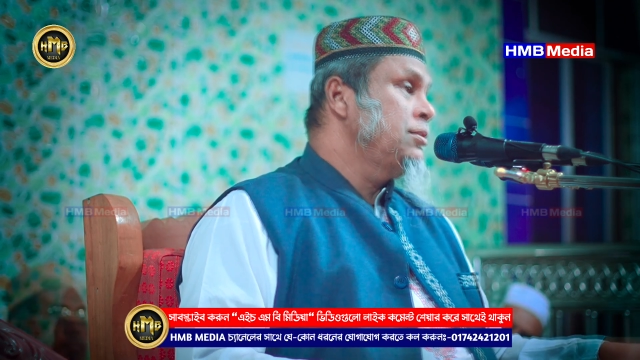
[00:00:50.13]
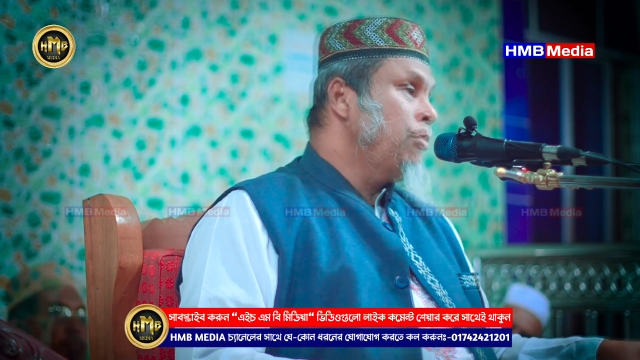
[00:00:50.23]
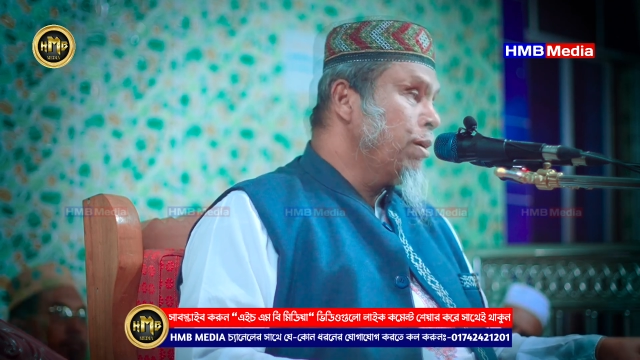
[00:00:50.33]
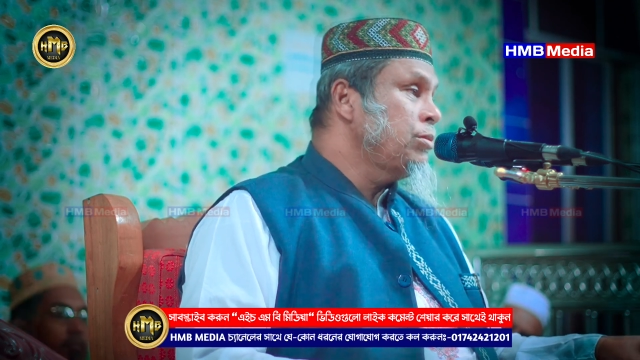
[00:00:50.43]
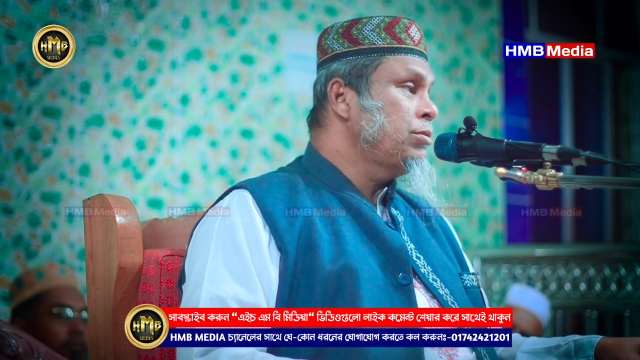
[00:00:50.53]

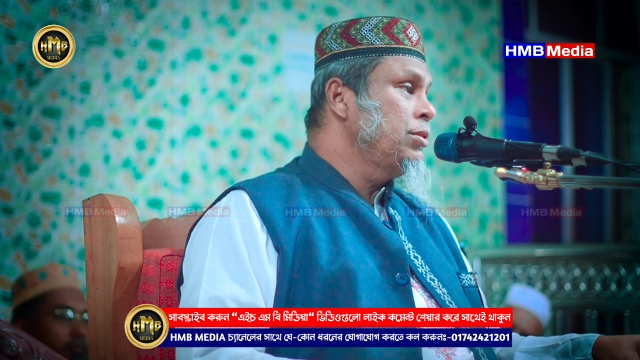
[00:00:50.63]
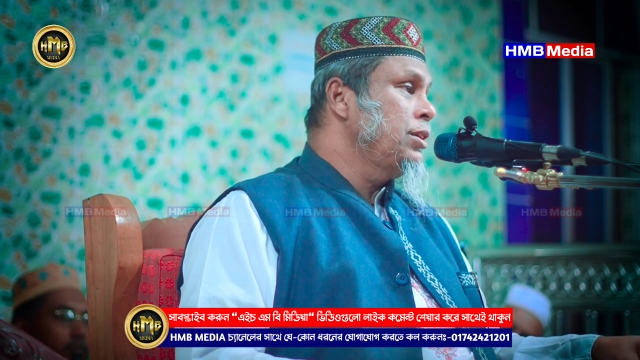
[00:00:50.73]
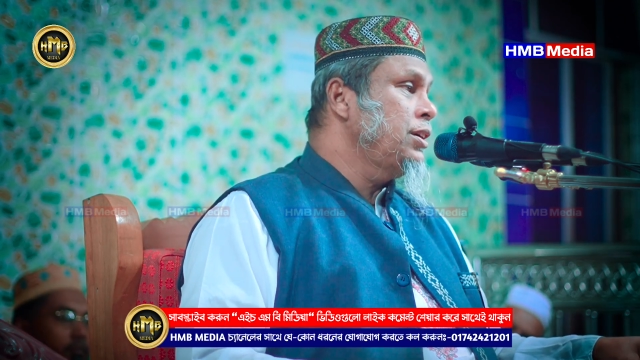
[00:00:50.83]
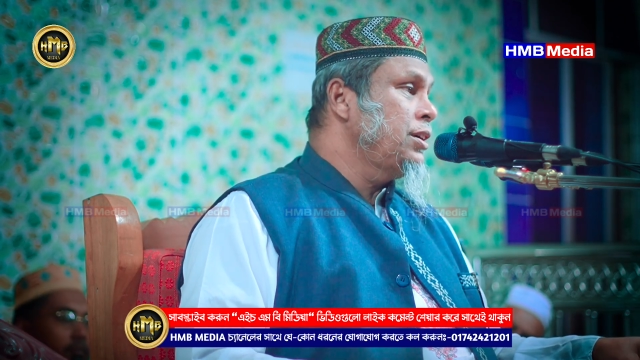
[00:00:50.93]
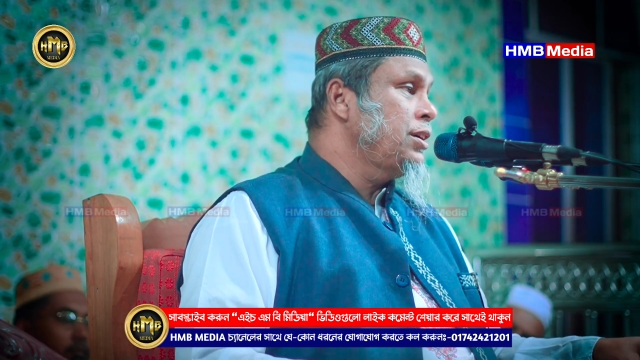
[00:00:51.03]
বলো তো
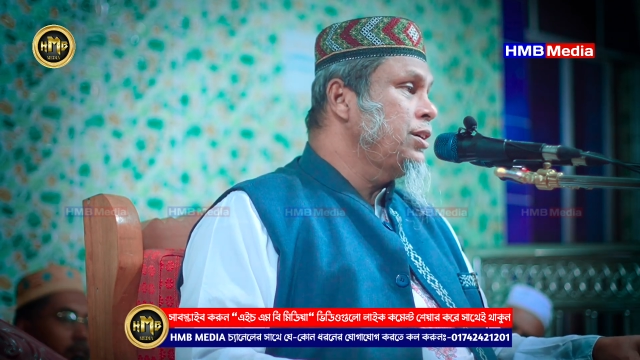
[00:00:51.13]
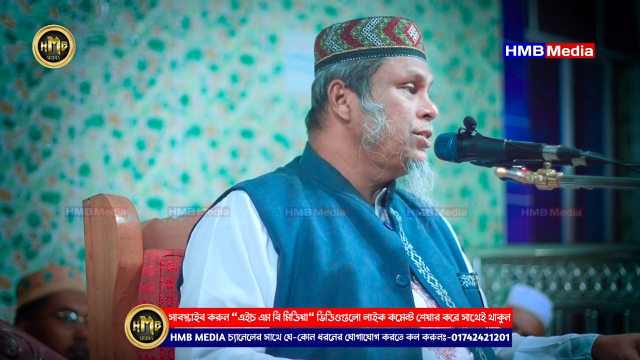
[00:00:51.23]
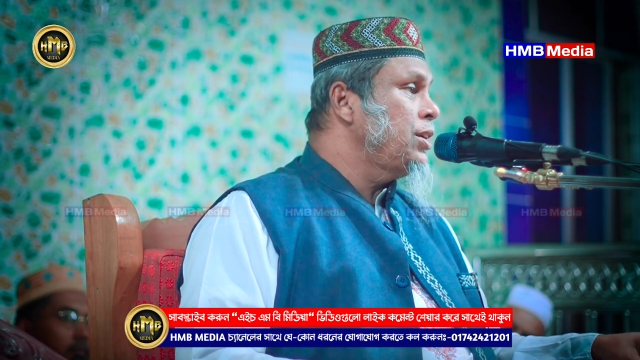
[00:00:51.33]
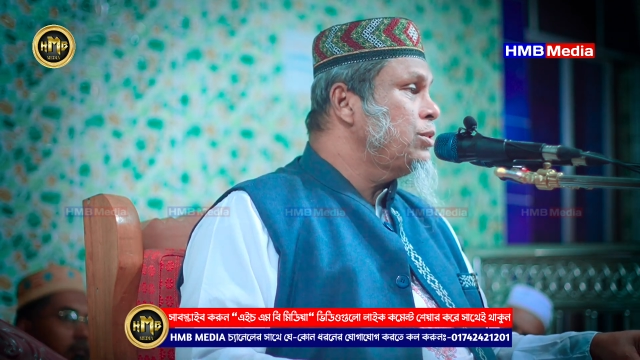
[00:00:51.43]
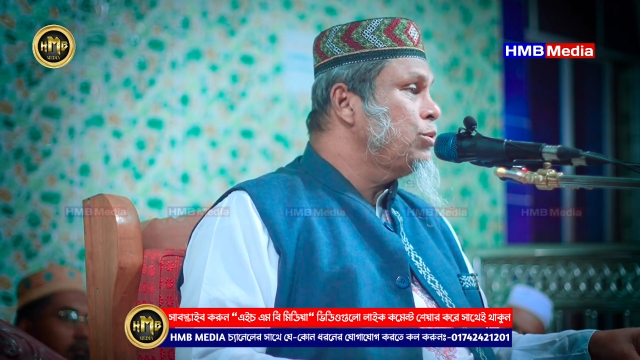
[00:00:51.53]
দেখি
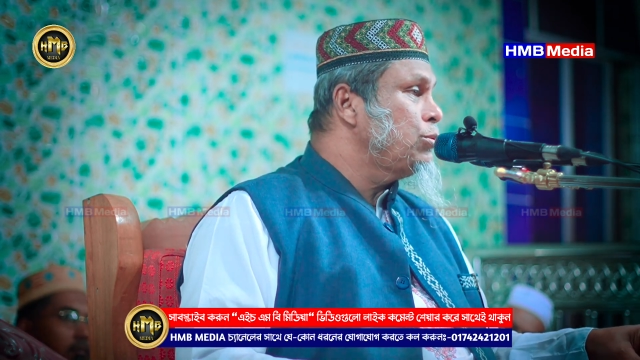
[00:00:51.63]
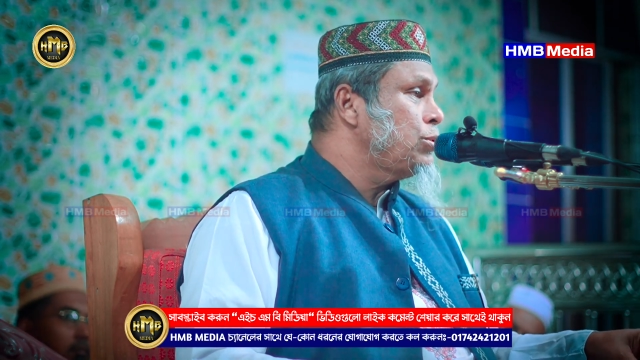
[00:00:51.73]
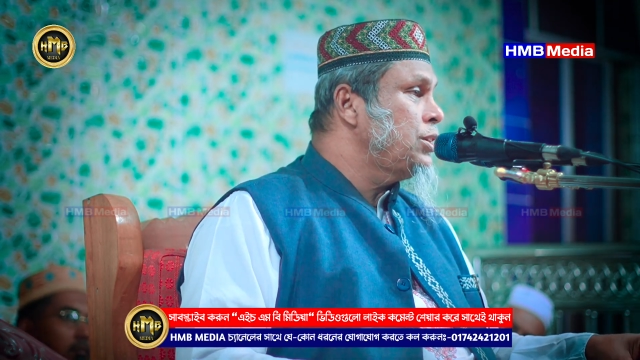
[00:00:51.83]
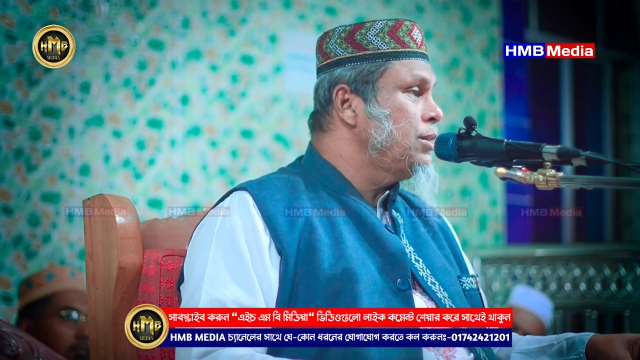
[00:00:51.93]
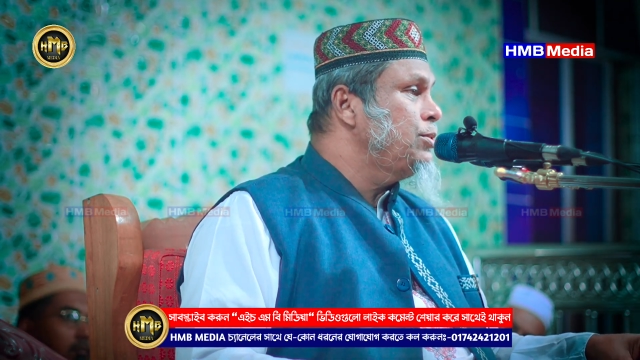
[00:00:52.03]
কিসের
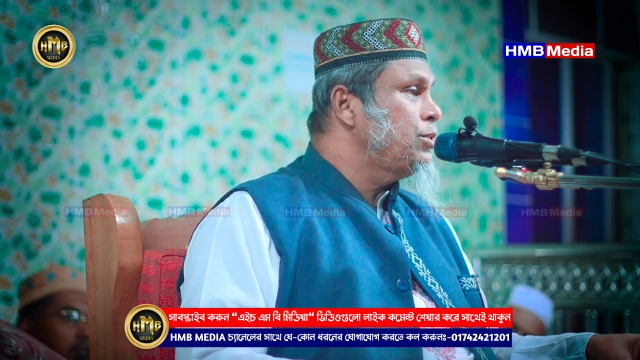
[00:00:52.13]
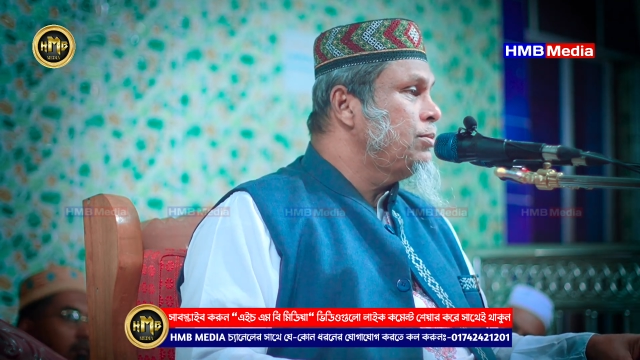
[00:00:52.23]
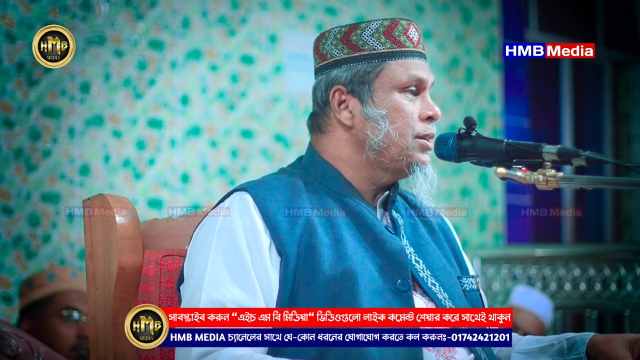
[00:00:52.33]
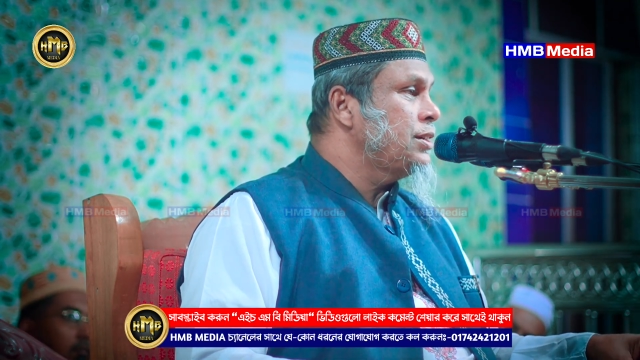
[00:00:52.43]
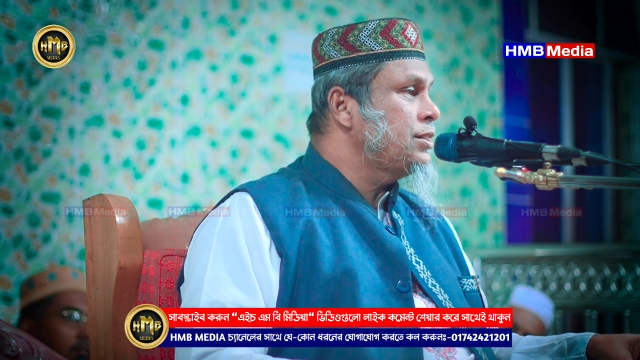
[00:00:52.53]
দোষে আমি
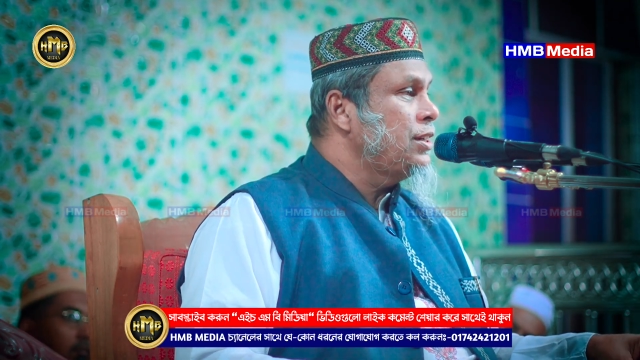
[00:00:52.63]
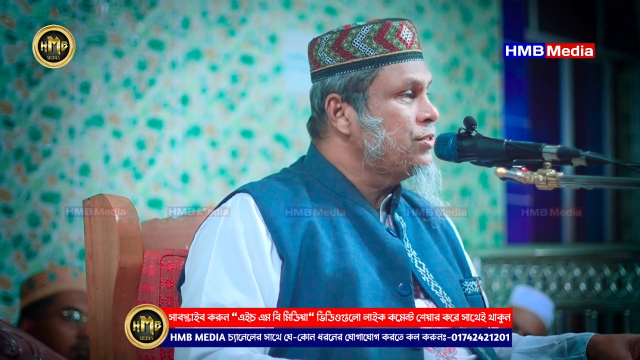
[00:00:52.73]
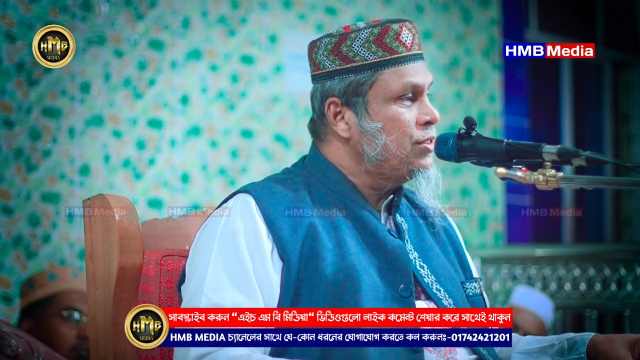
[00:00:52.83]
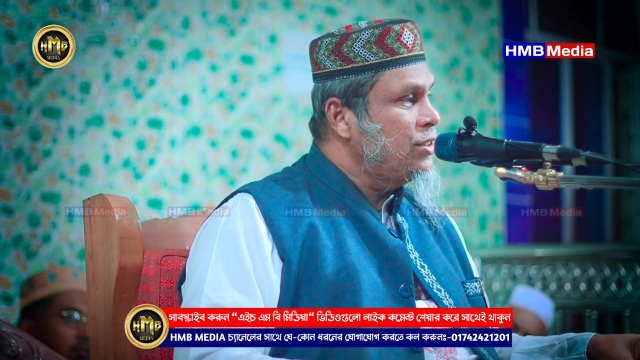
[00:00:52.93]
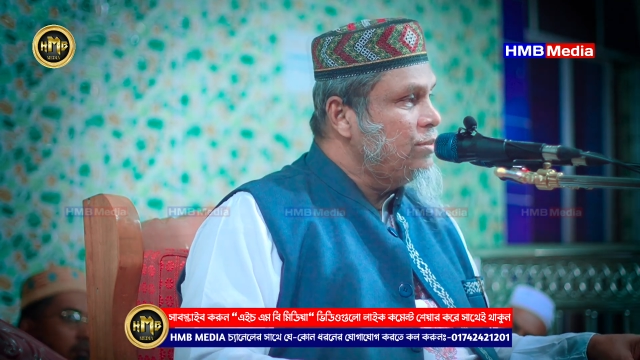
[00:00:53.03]
তোমাকে
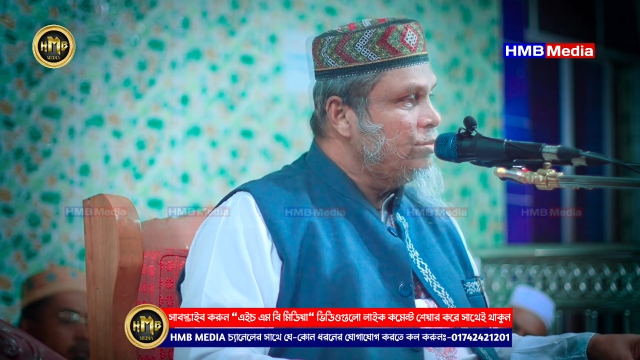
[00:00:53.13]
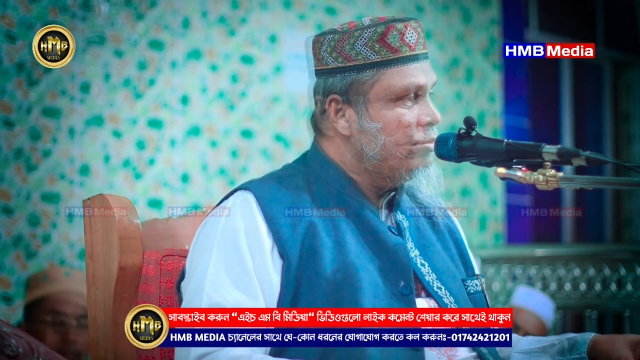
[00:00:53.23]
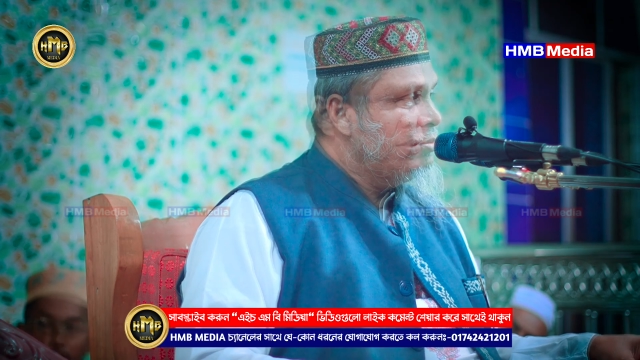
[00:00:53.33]
শাস্তি দিব